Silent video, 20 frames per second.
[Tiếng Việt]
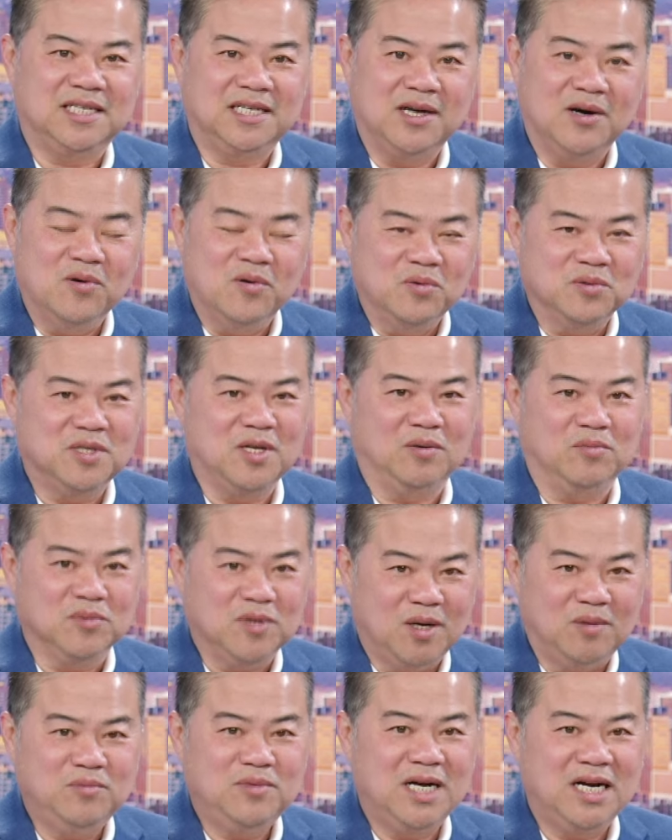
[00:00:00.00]
cựu tổng
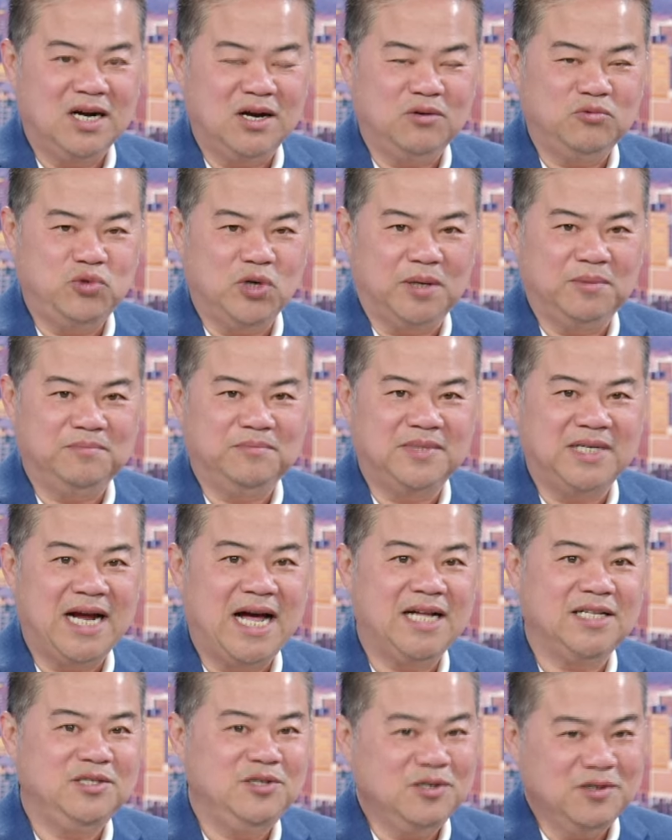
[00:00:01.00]
thống Donald Trump
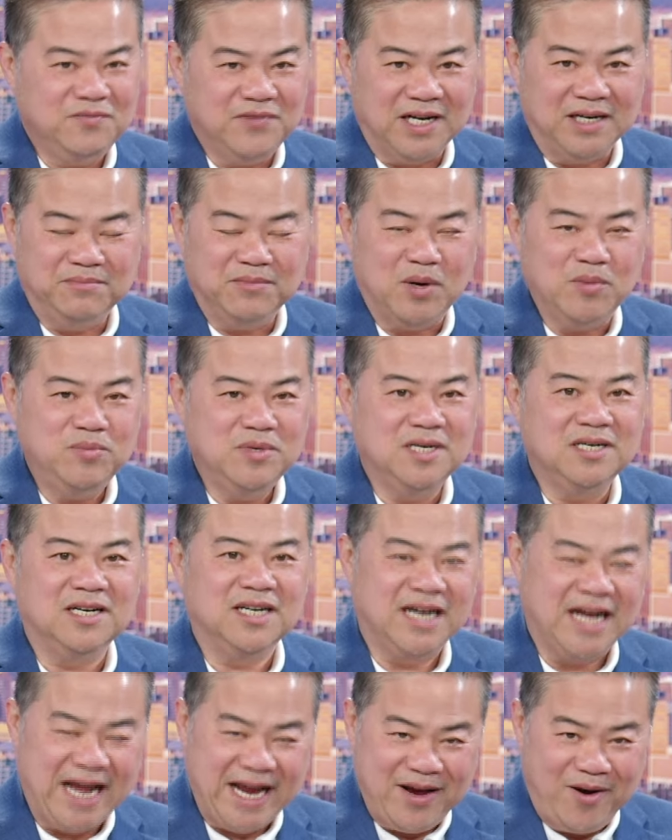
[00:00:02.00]
ra trước vành móng ngựa
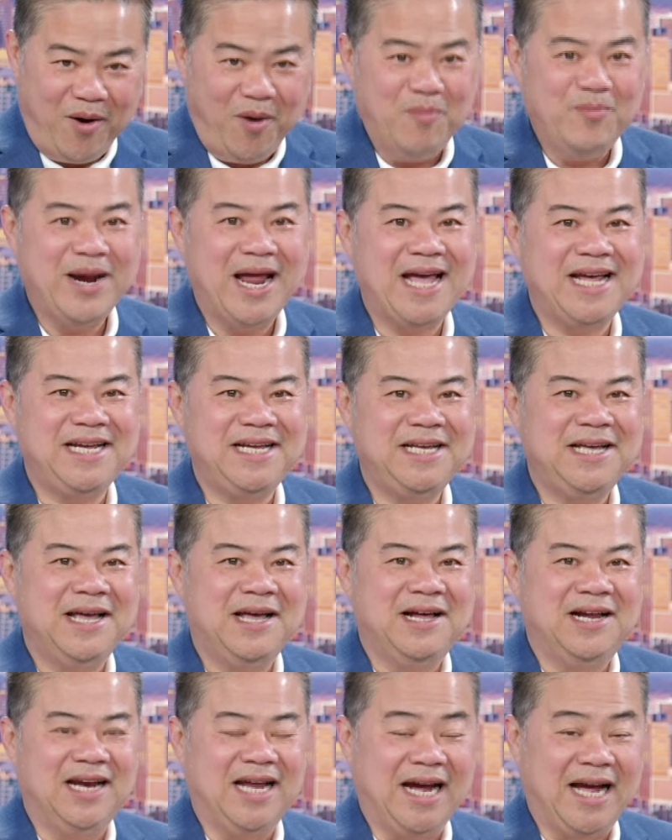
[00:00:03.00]
ngày hôm nay
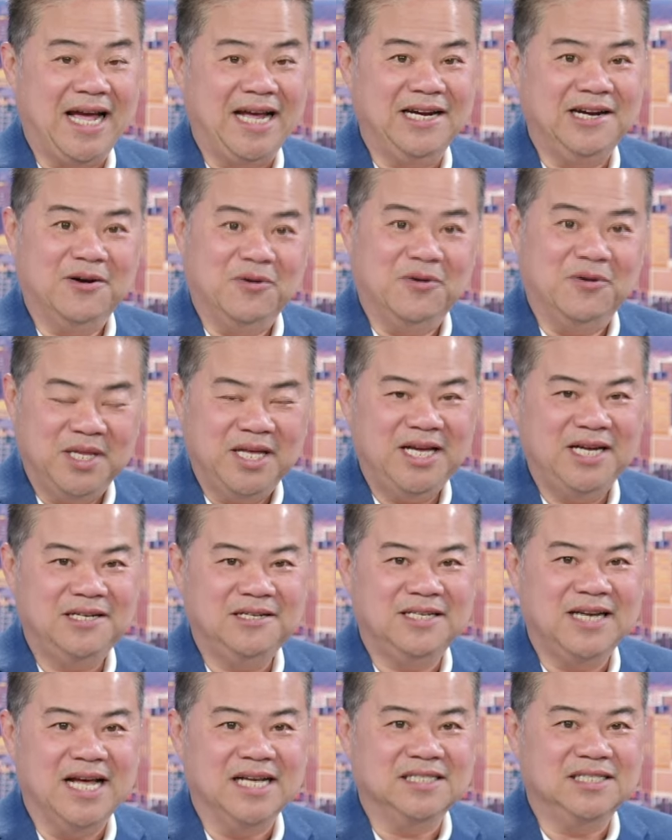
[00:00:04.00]
là ngày đầu
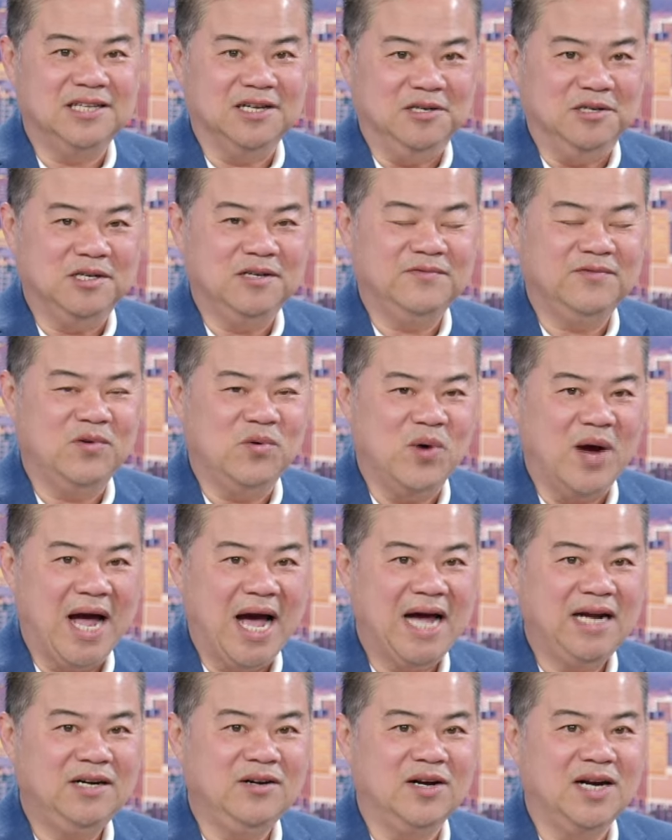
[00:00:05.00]
tiên để xử cái vụ
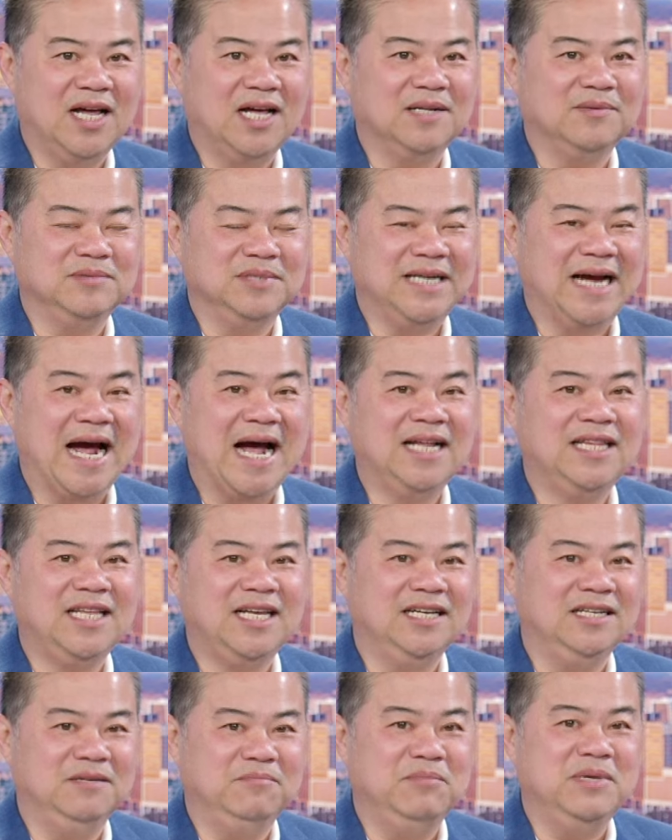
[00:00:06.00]
án gọi là trả
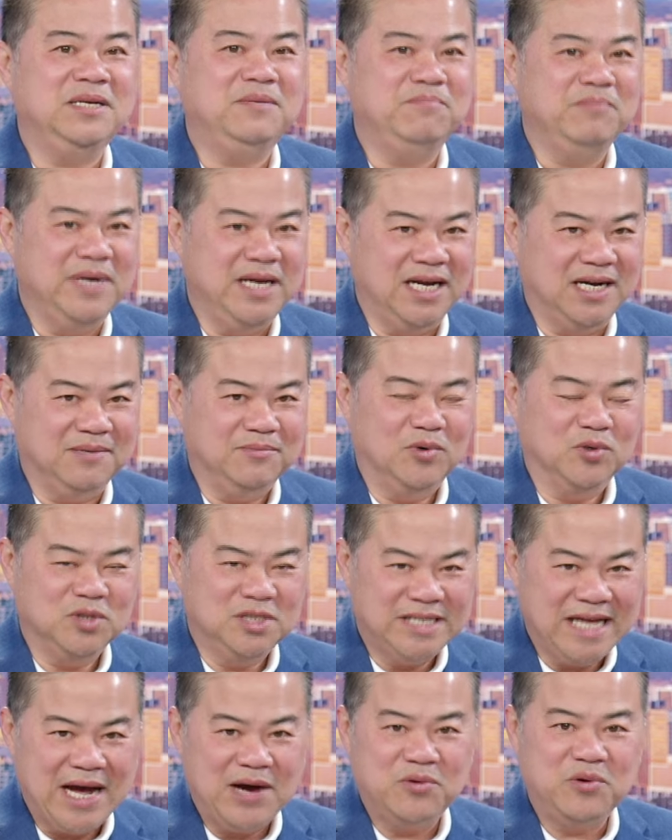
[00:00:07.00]
tiền bịt miệng một
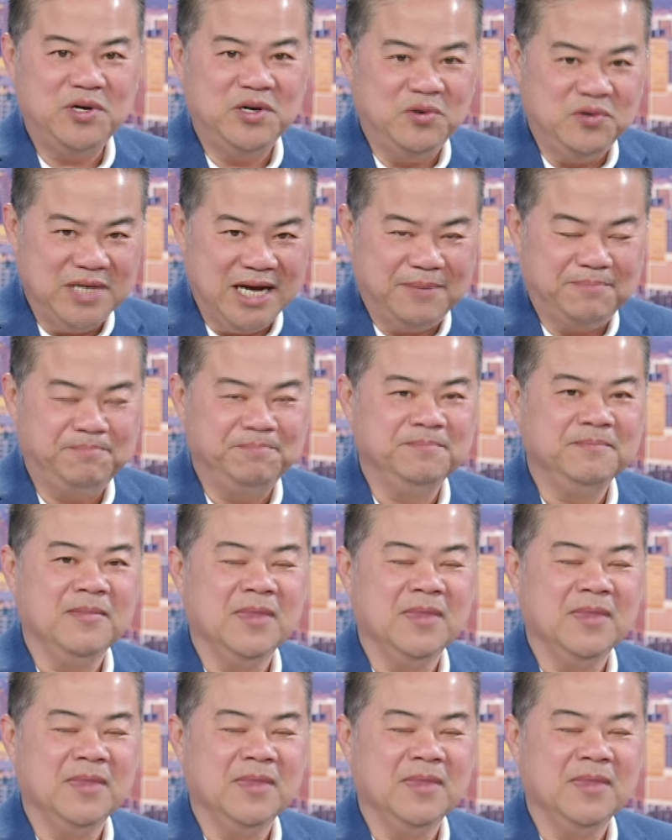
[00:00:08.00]
sao khiêu dâm